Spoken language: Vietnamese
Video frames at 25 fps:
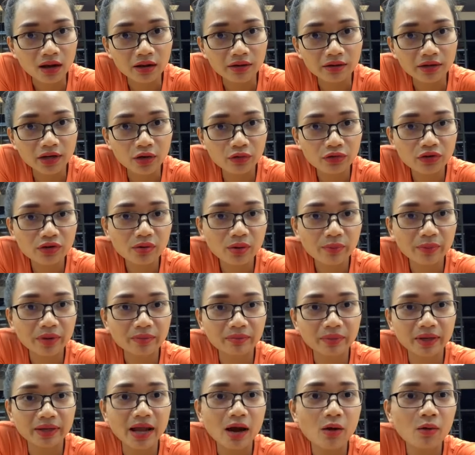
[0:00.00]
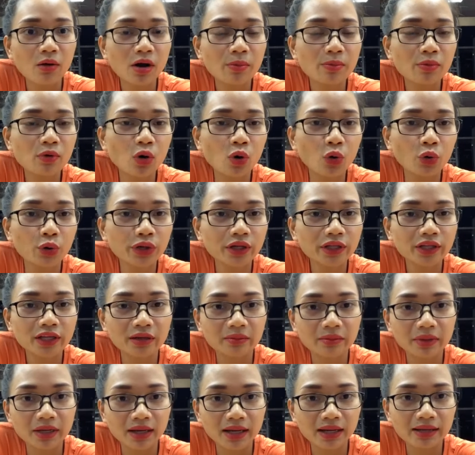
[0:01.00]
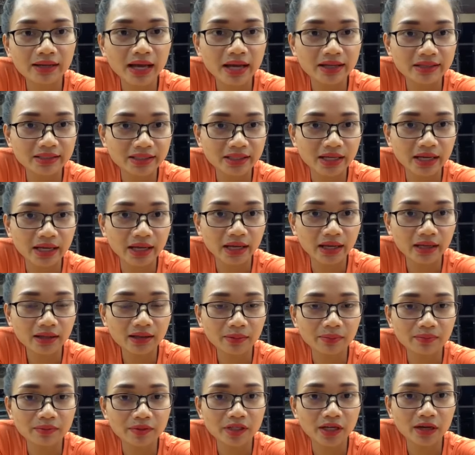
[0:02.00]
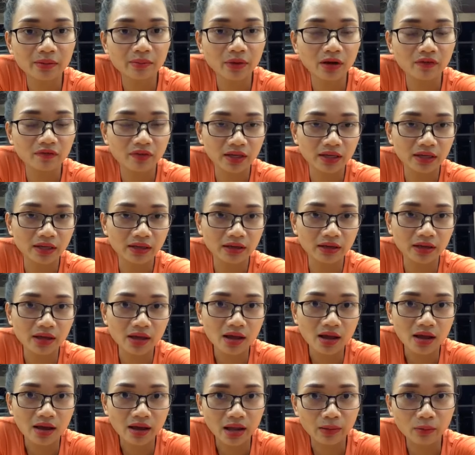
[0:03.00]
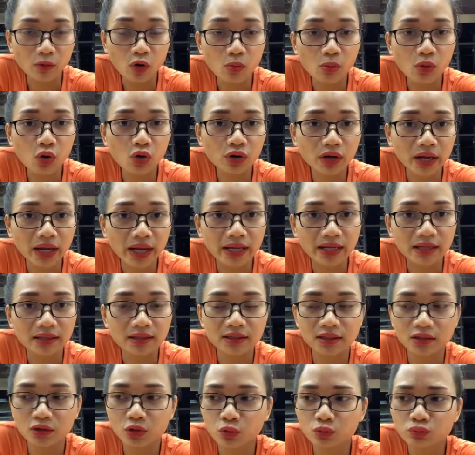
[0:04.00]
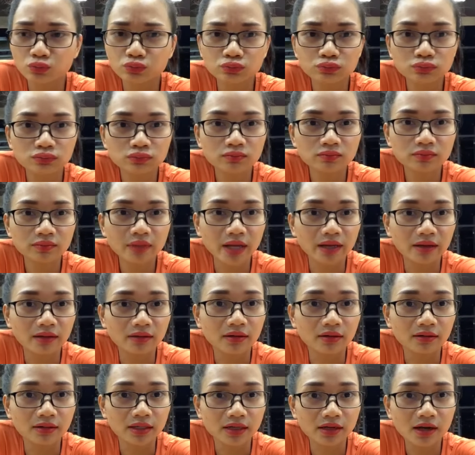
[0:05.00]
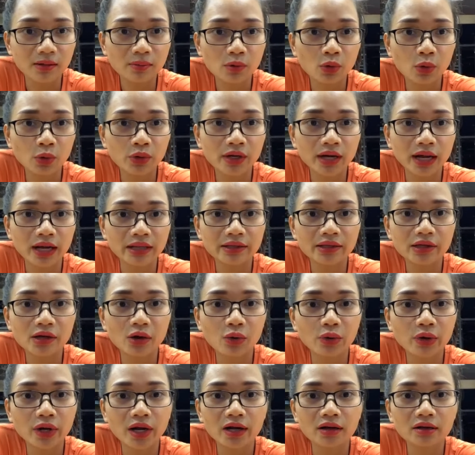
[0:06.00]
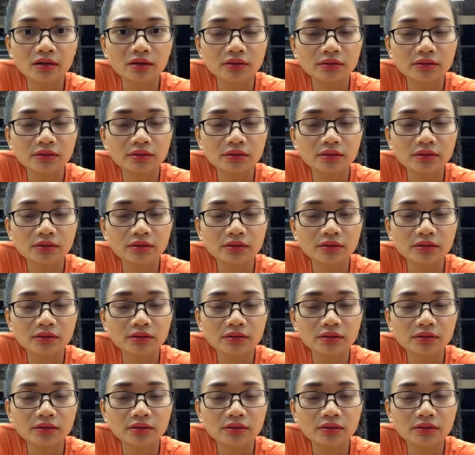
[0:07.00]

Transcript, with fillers: Nếu như mà mình bị đau khớp gối thì mình nên hạn chế tập chị, bởi vì cái bộ môn này thì cũng ảnh hưởng đến khớp gối khá nhiều đấy ạ.